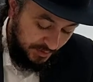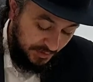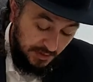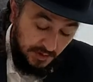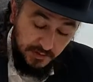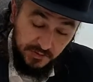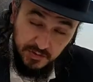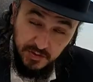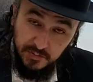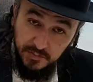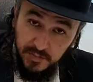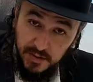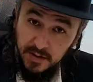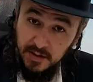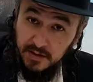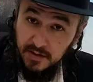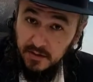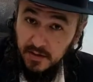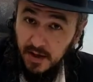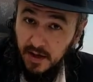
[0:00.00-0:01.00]
должны
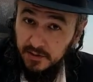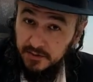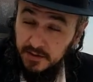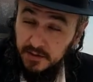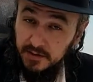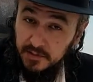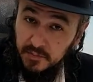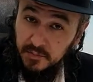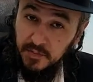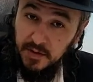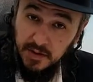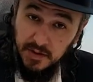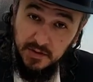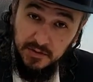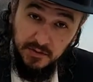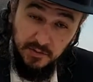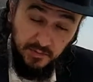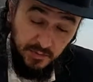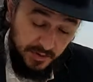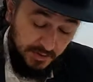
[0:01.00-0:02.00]
мир, от этого мира
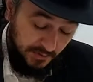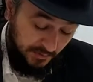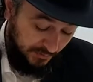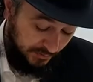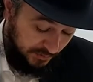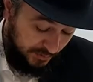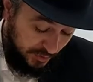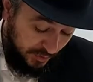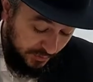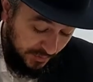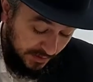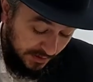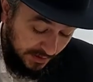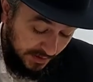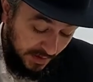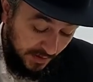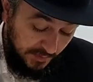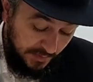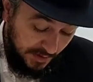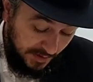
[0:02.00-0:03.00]
думать? В чем
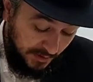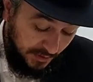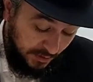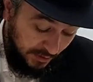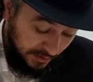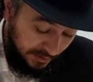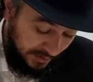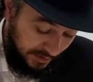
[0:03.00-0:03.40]
это нам дает?